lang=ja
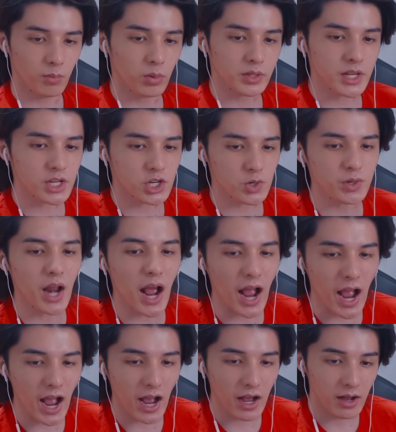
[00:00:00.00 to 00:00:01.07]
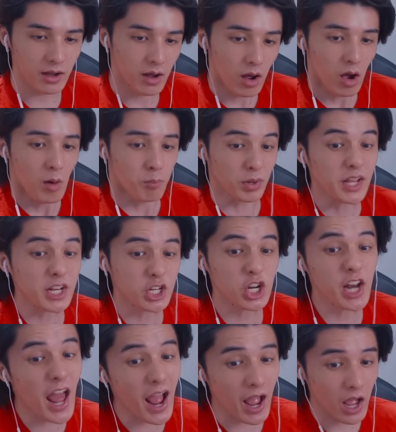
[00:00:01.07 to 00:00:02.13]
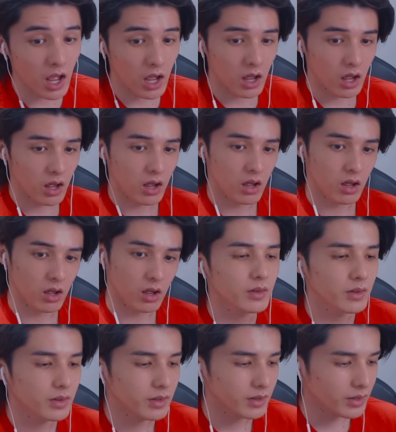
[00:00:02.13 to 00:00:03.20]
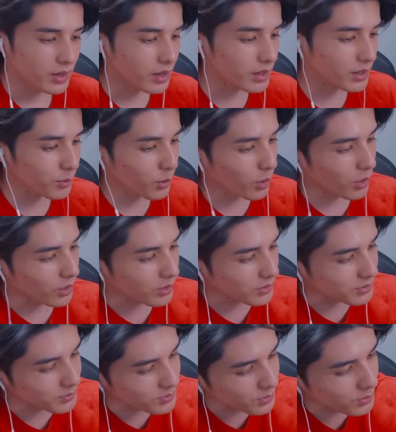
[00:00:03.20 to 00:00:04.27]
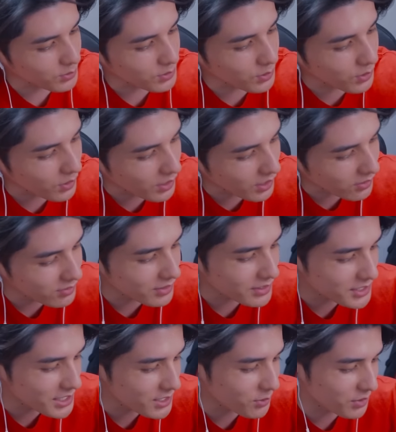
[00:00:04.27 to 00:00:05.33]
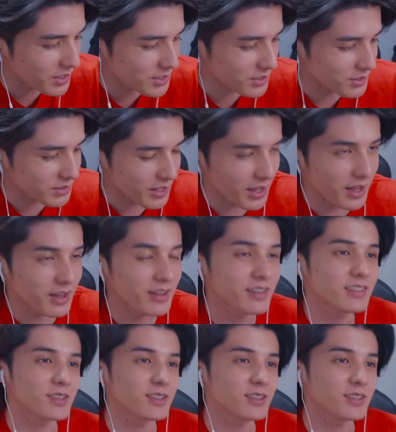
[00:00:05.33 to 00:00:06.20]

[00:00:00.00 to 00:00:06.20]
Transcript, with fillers: ポテチ食うなポテチ食うないや、でも、それこそ韓国でチートデイするんで。